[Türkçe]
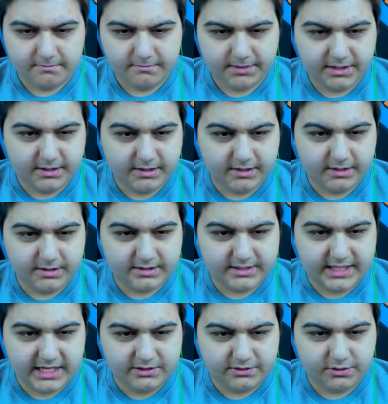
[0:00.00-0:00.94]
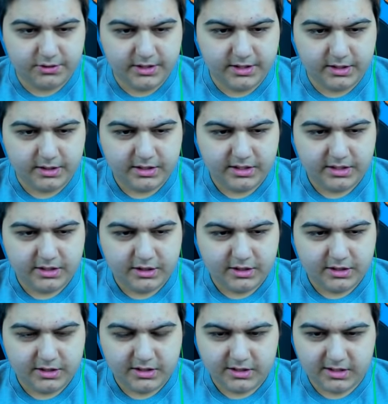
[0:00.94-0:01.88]
Ee, sen söyle.
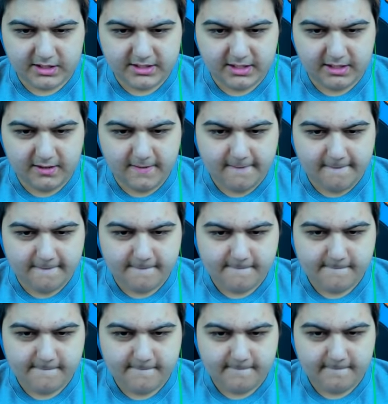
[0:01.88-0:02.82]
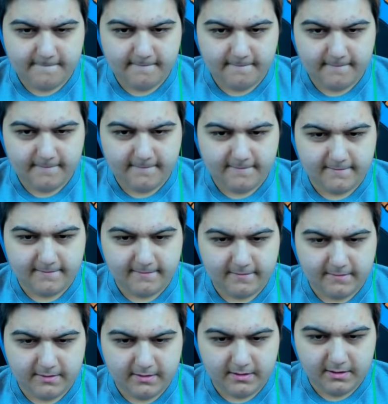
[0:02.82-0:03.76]
Hasan. 22
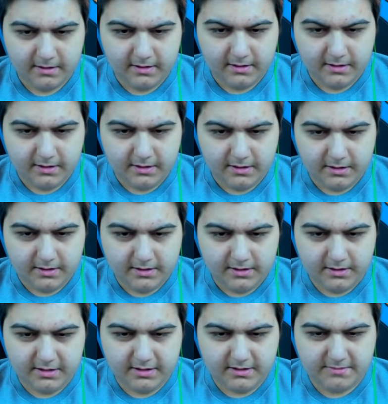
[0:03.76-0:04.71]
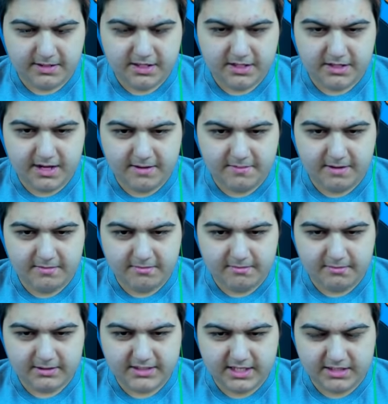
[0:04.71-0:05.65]
abi. 22 tamam.
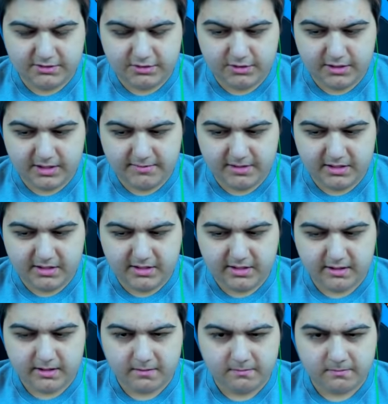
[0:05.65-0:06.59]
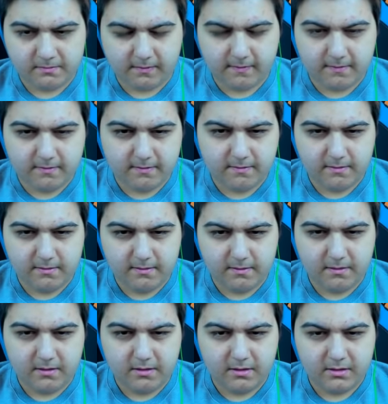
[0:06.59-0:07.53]
Sen söyle Ahmet.
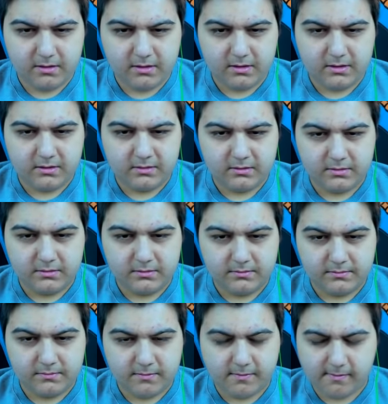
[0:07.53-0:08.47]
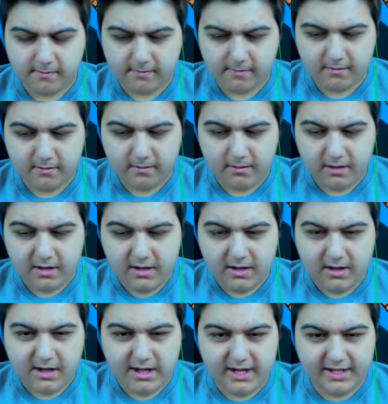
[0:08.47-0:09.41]
Ee, 18.
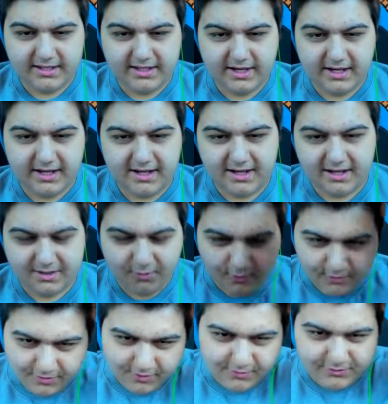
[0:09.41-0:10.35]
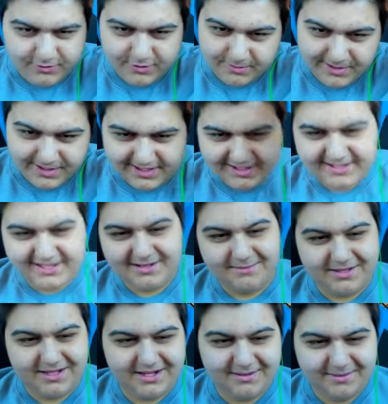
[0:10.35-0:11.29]
Hayda 19'du. Biriniz
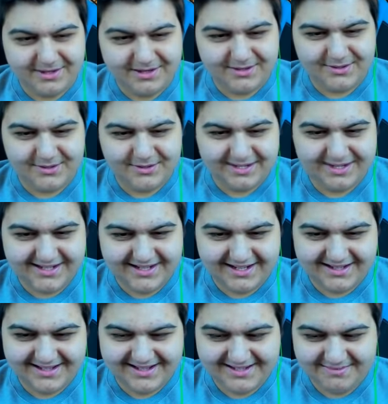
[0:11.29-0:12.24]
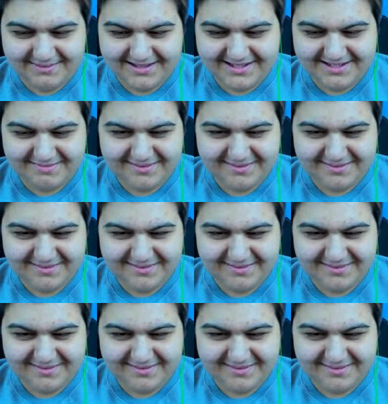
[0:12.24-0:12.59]
20 dedi biriniz 18. Hanginiz bildiğini?